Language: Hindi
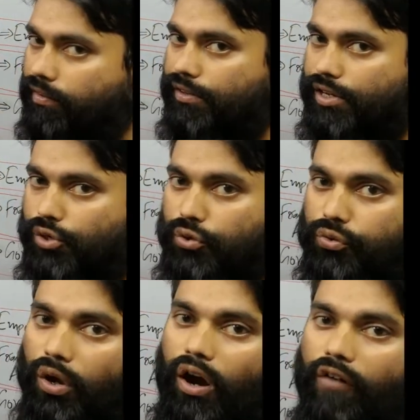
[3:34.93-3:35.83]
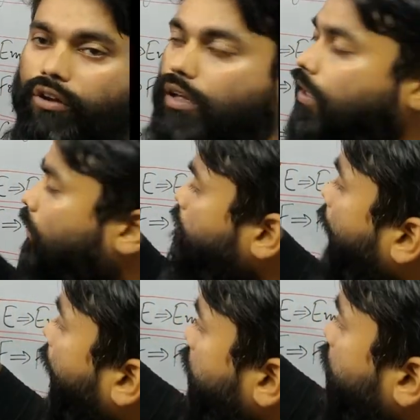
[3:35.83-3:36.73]
इंस्टीट्यूट ऑफ
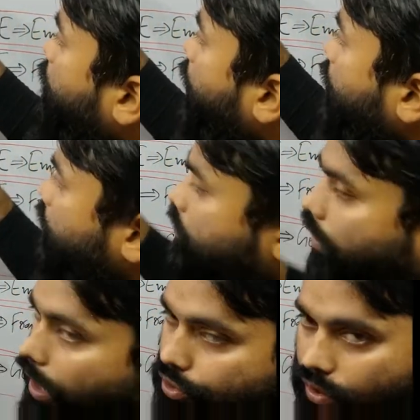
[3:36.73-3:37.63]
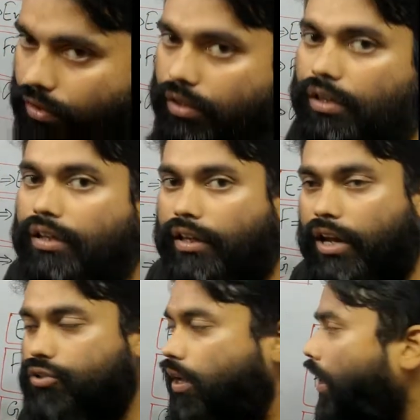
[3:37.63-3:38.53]
बैंकिंग पर्सनल सिलेक्शन
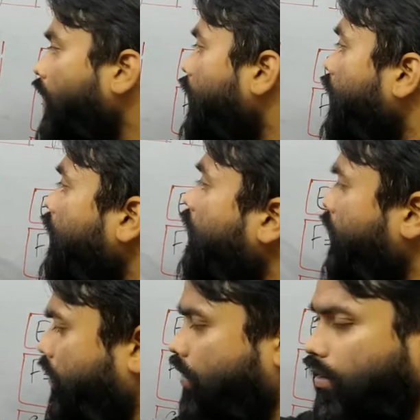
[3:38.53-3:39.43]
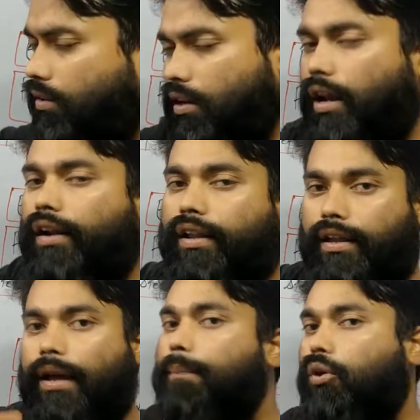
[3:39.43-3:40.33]
ये जो है क्लर्क
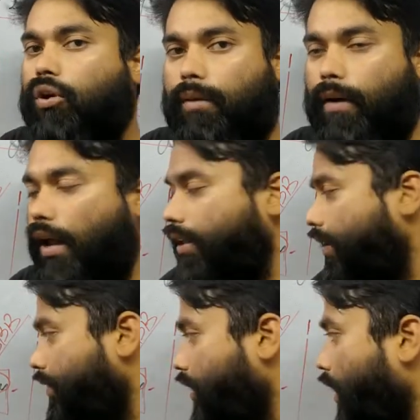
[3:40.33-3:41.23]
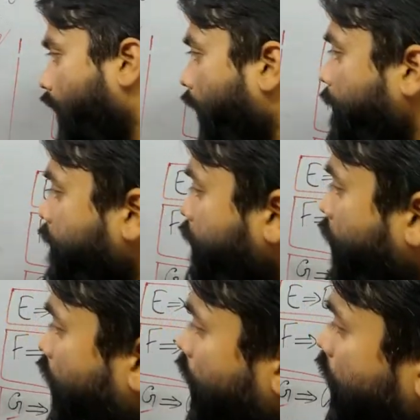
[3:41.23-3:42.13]
की या पीओ की बहाली करता है खैर
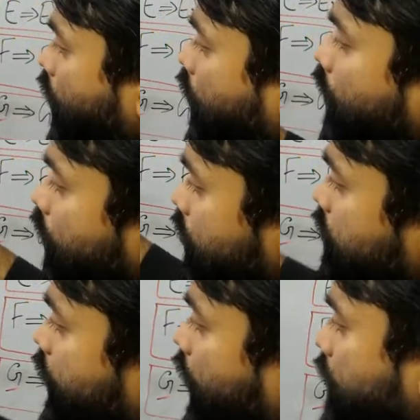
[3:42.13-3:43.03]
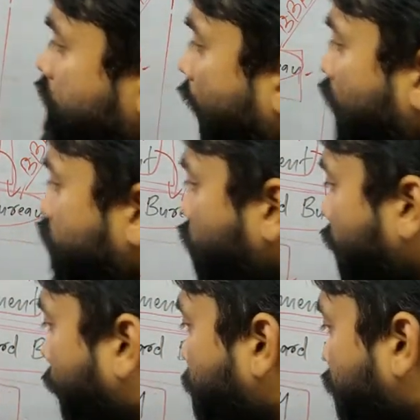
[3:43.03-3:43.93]
सी स्टैंड फॉर
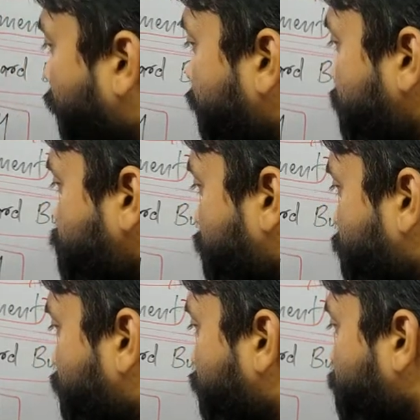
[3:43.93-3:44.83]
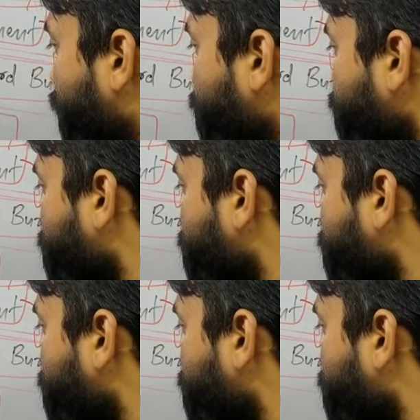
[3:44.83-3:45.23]
कैपिटलाइजेशन मतलब हम